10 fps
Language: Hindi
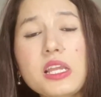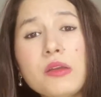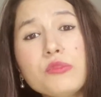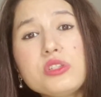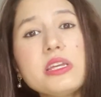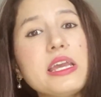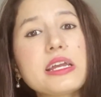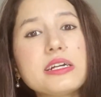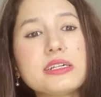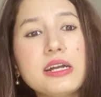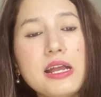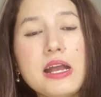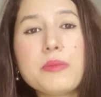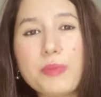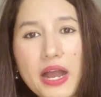मुझे एक
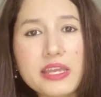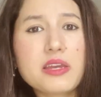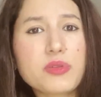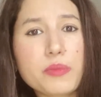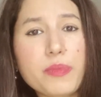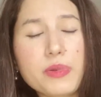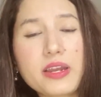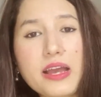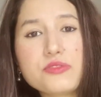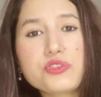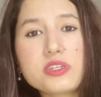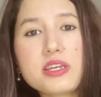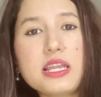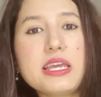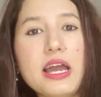भाई है मतलब ग्रेजुएशन
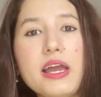के लिए